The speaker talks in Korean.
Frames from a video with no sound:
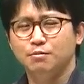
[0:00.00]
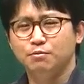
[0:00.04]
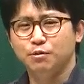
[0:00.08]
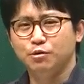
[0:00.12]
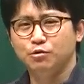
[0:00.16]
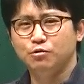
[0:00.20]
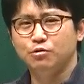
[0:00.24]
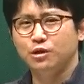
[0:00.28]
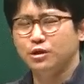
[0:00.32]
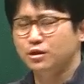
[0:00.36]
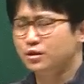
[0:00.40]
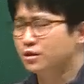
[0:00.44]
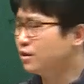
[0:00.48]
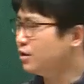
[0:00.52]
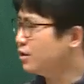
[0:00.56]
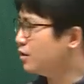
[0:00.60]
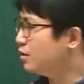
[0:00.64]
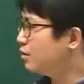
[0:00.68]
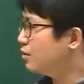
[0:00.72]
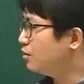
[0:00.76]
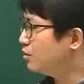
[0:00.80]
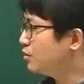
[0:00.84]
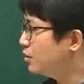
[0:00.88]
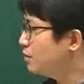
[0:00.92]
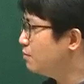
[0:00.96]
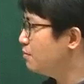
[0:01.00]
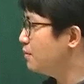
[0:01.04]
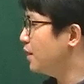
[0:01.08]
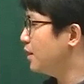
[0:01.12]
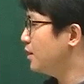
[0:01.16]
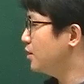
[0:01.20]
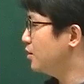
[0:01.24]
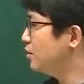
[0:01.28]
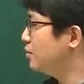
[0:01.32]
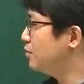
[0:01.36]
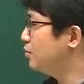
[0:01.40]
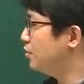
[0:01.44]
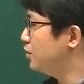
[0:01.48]
미국 애들은 이걸 어떤
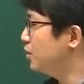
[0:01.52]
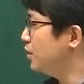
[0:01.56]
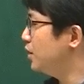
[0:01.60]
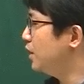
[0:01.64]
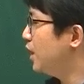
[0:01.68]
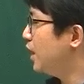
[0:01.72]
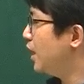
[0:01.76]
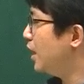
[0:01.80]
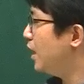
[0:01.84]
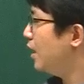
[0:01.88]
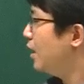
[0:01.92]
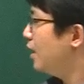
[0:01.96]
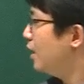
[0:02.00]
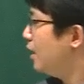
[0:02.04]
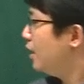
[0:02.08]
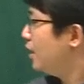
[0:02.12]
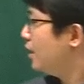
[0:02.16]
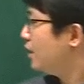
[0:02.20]
마인드로 보느냐